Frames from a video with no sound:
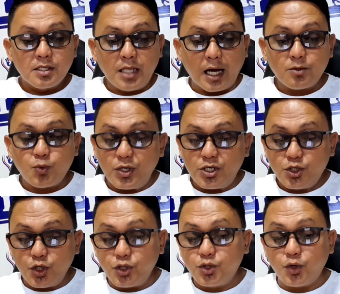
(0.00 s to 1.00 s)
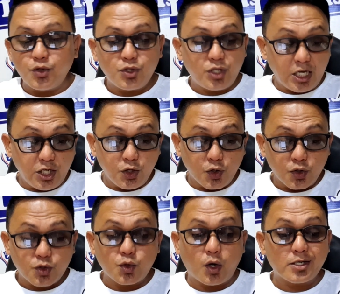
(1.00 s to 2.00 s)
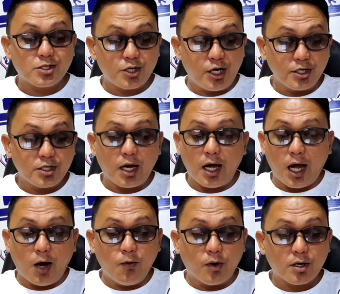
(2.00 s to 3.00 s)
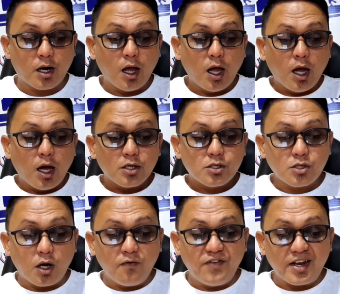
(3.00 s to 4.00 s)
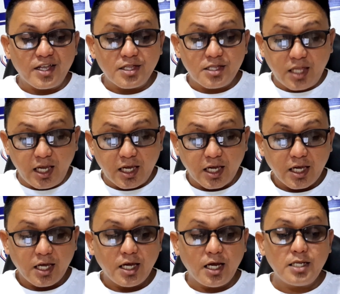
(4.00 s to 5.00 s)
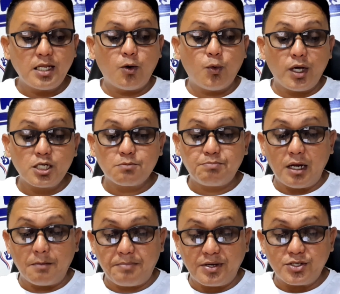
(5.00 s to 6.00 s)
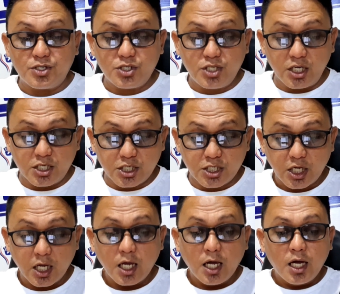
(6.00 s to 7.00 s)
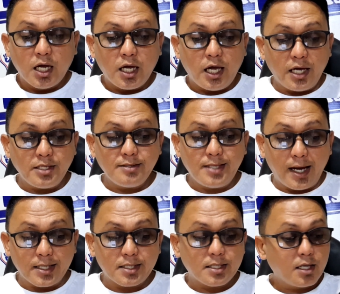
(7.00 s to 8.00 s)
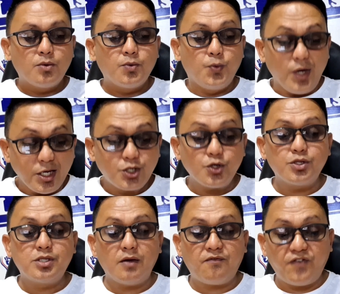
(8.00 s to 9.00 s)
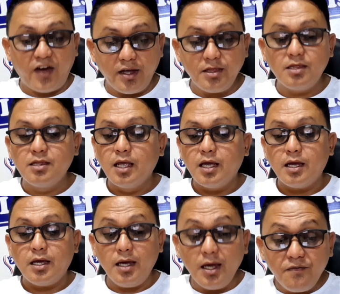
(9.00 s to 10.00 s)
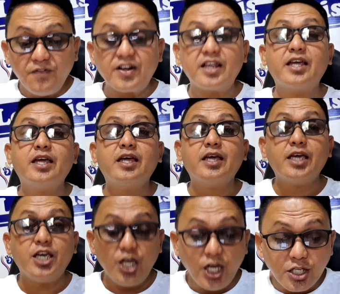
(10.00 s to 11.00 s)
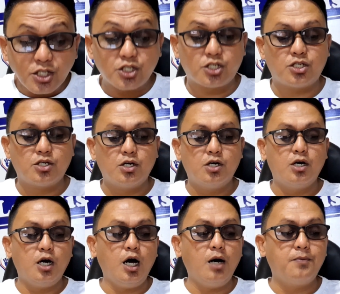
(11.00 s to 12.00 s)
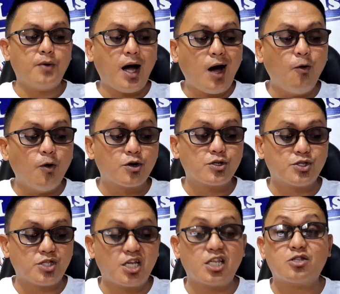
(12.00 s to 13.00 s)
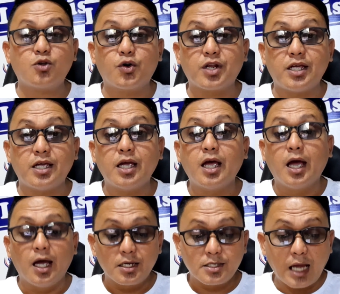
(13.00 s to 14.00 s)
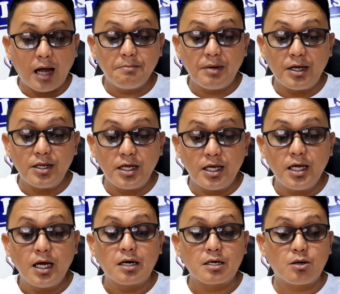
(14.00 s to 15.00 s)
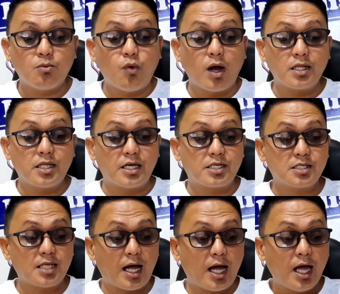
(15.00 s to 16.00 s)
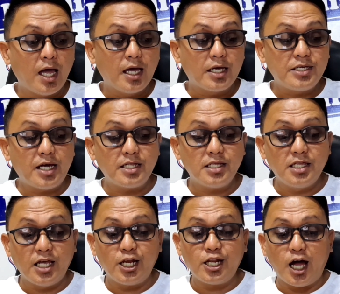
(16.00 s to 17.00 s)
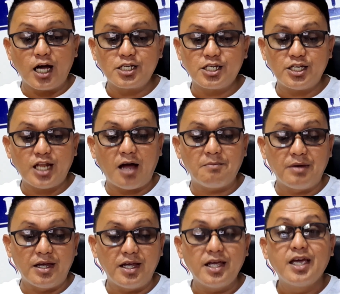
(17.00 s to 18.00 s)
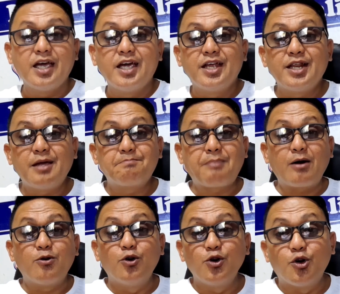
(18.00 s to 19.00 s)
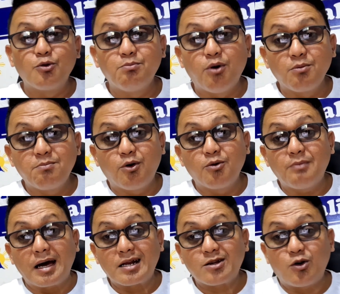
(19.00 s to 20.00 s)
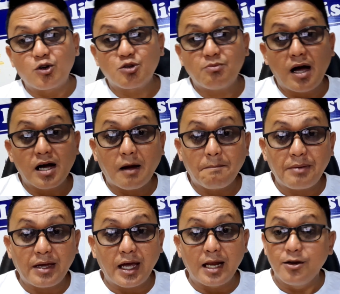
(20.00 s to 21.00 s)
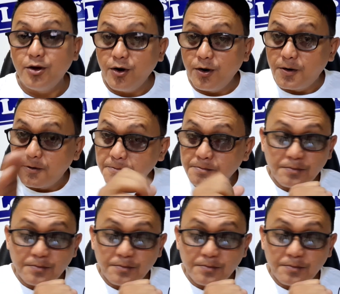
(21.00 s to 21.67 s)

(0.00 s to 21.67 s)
that we should continue to assert our sovereignty in the West Philippine Seas and that we should defend every inch of our territory. Sabi ni Romualdez na yan din ang sinabi ni Pangulong Bongbong Marcos mga ka-PL noong